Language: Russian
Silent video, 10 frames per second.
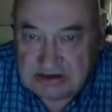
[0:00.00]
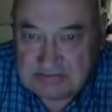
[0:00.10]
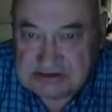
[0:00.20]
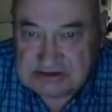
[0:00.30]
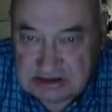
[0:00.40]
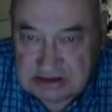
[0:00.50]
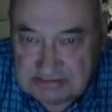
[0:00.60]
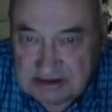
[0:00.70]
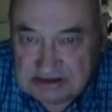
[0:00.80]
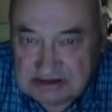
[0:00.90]
всегда
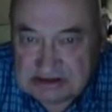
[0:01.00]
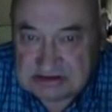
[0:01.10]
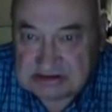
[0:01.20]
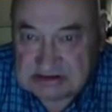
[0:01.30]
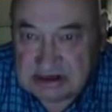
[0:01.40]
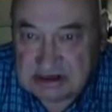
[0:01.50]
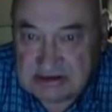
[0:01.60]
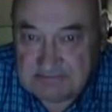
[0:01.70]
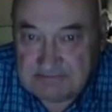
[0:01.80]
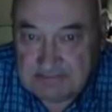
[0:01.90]
болезненное
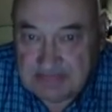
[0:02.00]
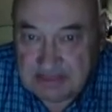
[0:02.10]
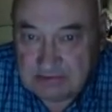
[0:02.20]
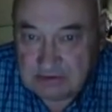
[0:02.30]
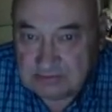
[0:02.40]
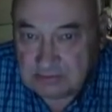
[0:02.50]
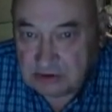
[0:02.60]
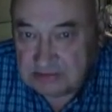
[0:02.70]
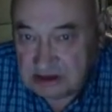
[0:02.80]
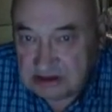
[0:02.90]
состояние. Вот мое
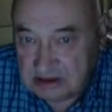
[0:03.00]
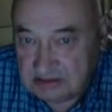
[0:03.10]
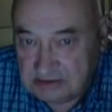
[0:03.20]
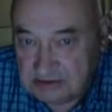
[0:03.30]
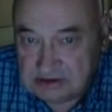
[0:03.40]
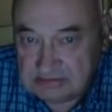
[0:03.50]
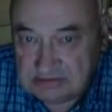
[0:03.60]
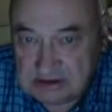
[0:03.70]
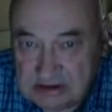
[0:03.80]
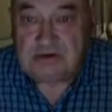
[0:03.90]
мнение объективное,